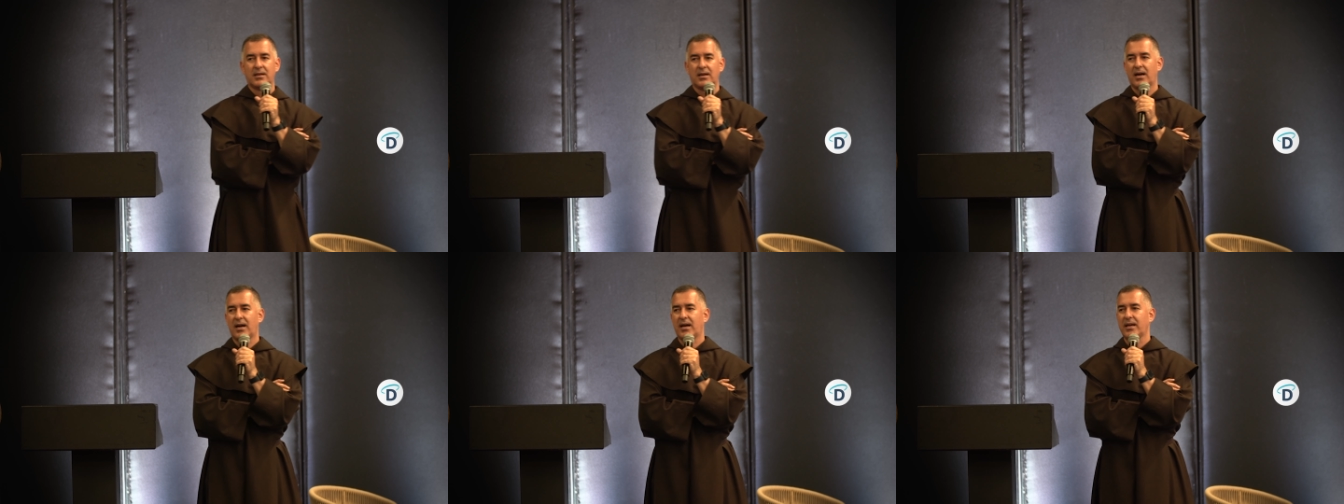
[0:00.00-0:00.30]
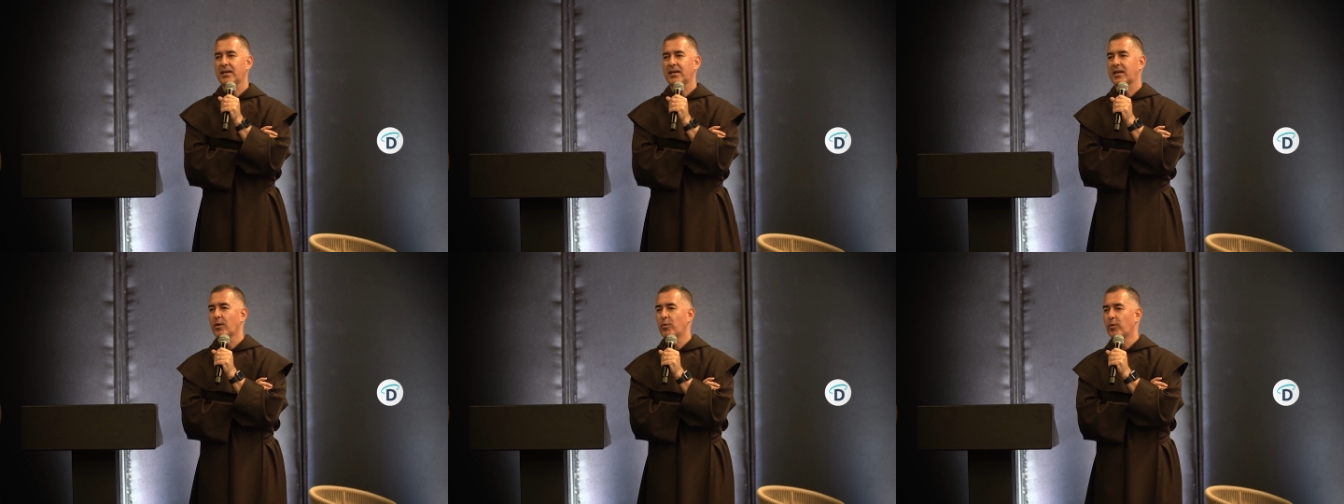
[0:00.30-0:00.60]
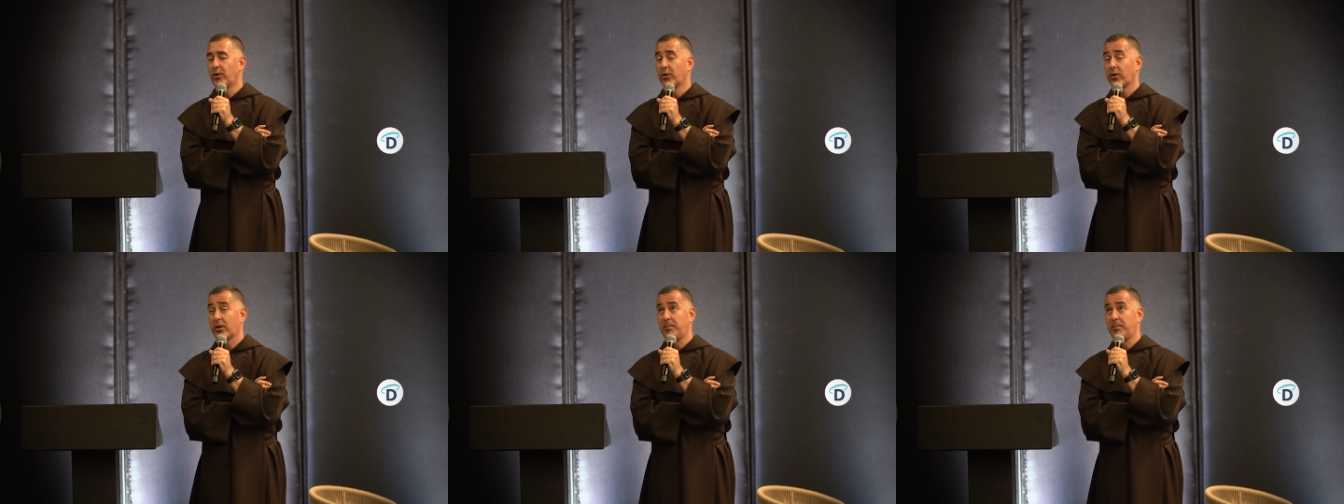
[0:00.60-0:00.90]
ay, qué
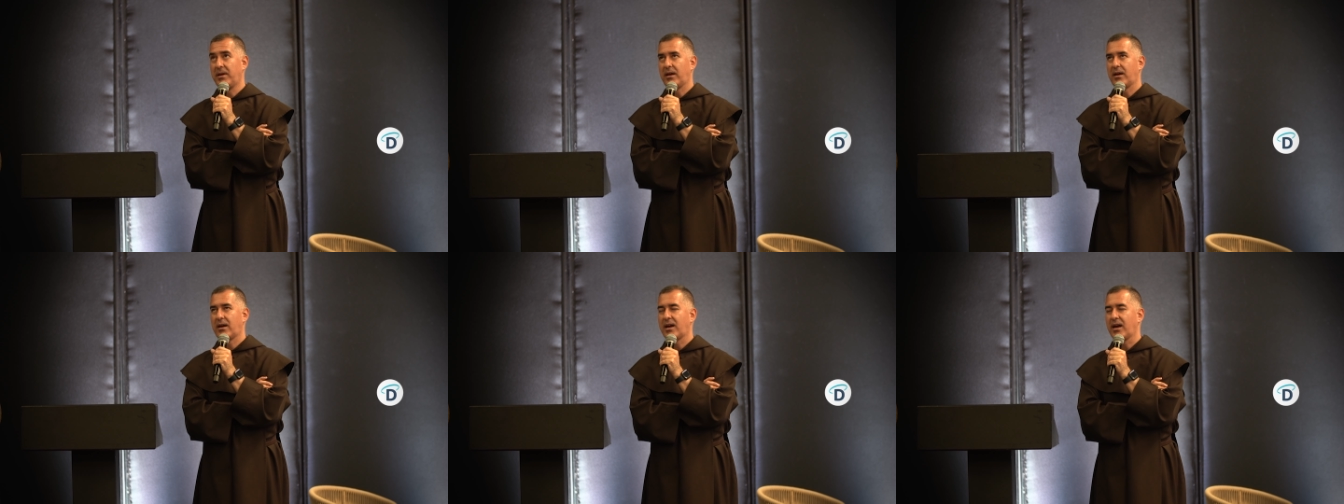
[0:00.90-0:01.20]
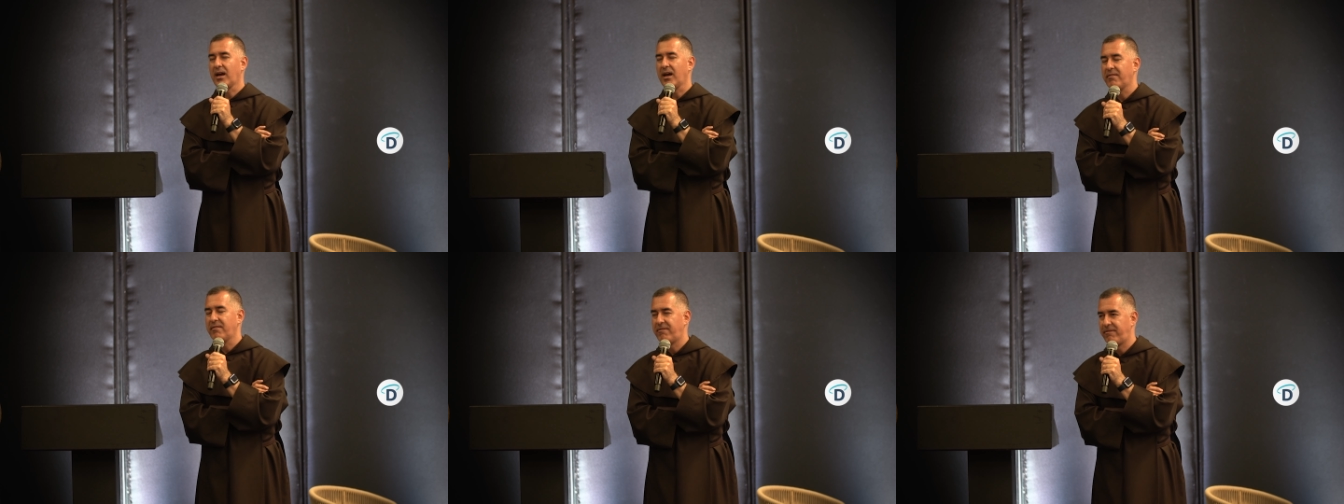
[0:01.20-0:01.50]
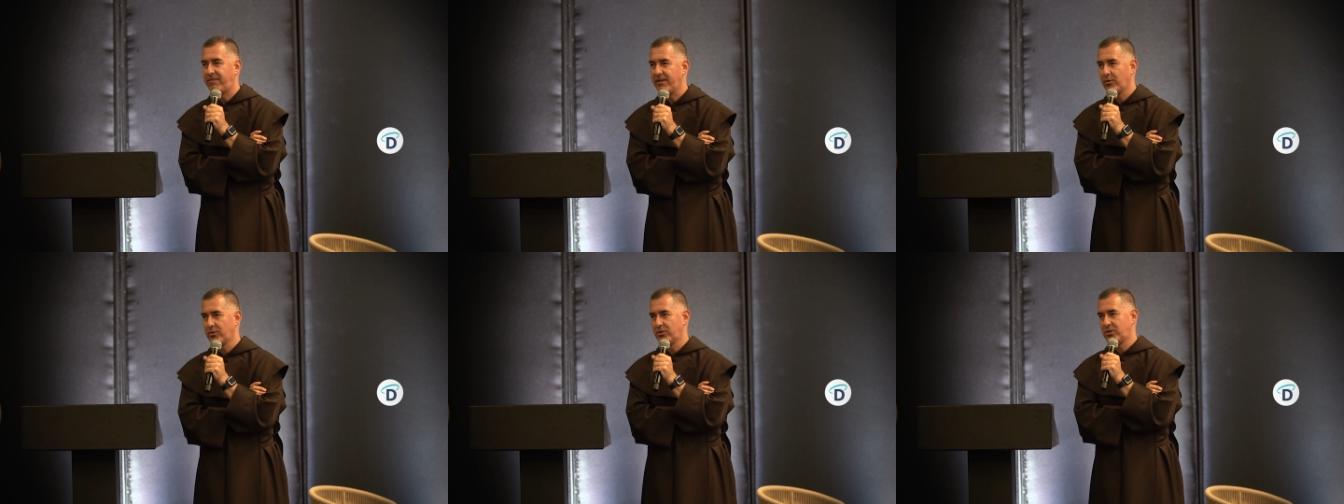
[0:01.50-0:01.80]
bueno que mi
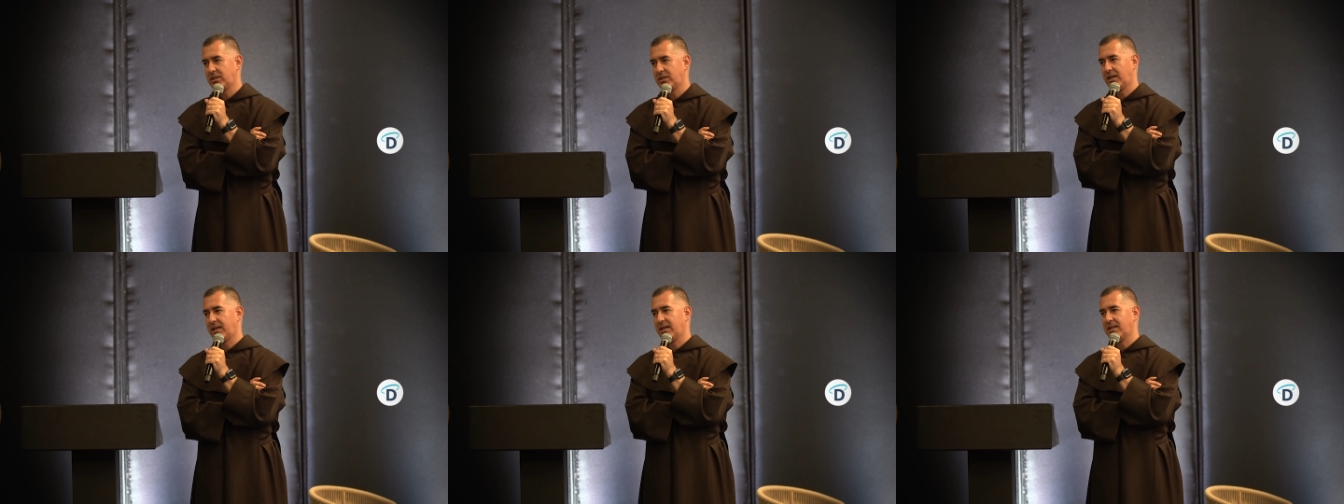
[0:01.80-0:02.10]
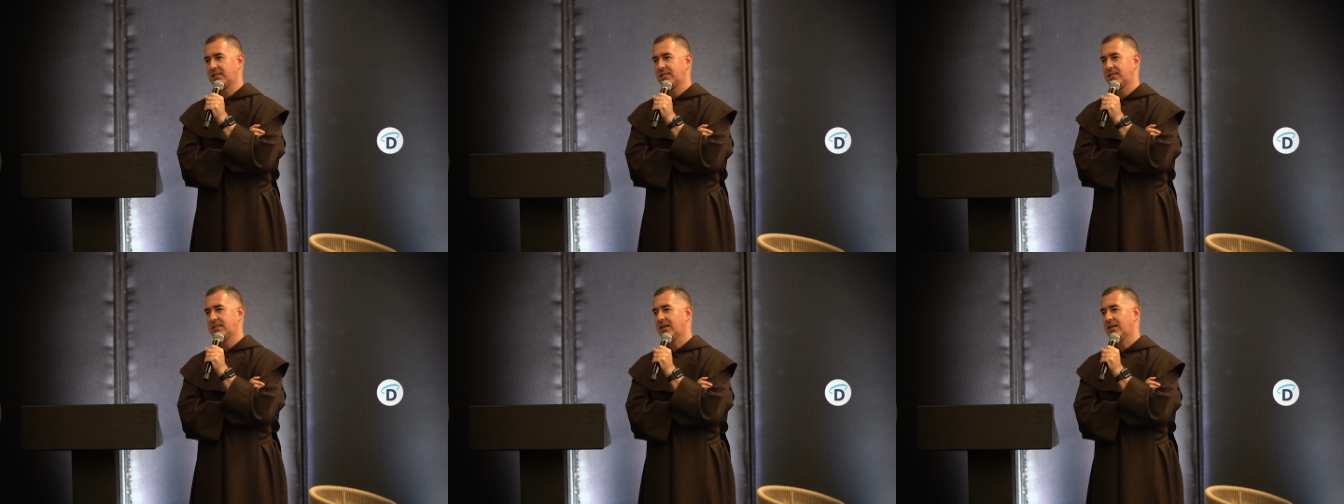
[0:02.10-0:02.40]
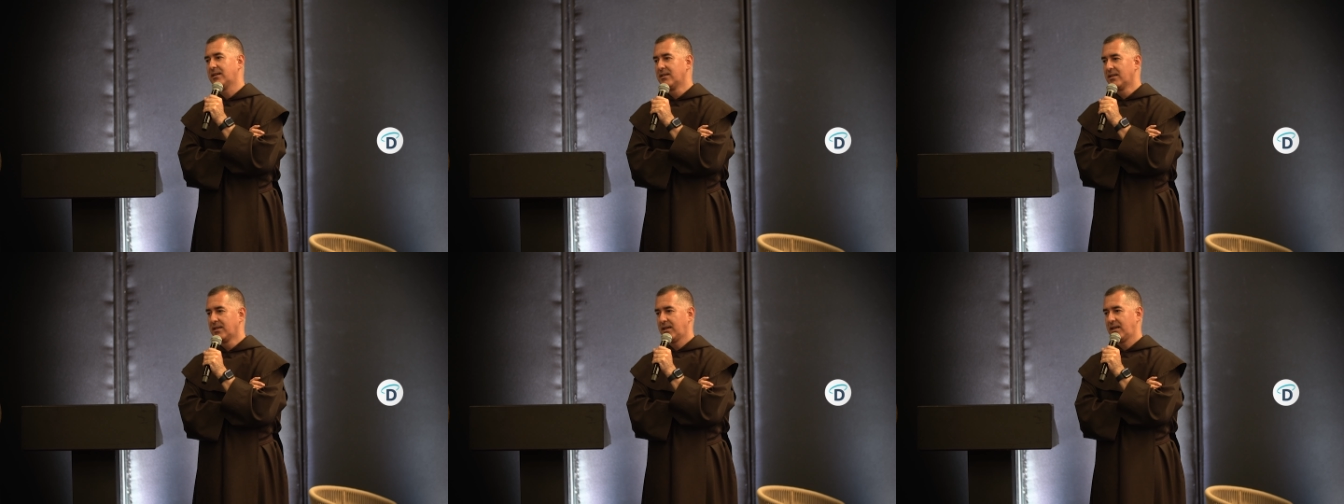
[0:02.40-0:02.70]
jefe oyera esta,
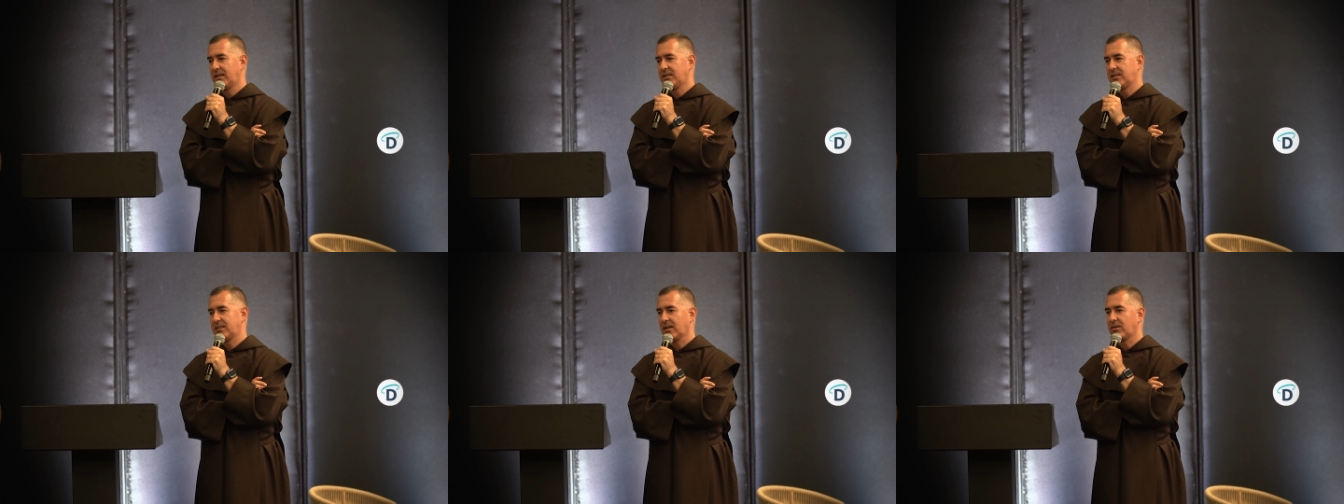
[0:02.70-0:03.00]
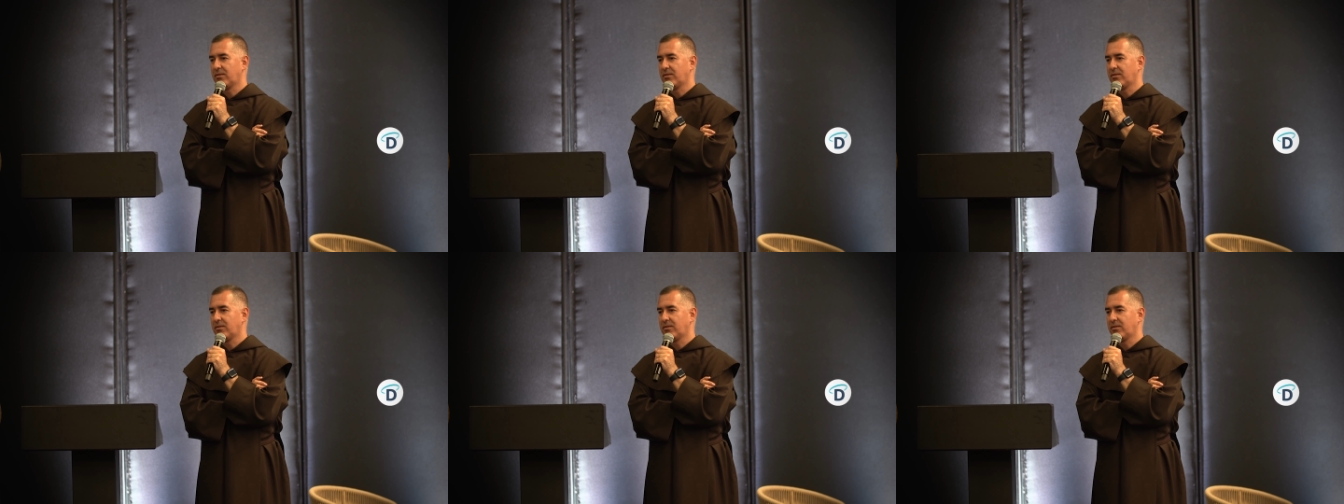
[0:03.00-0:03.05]
esta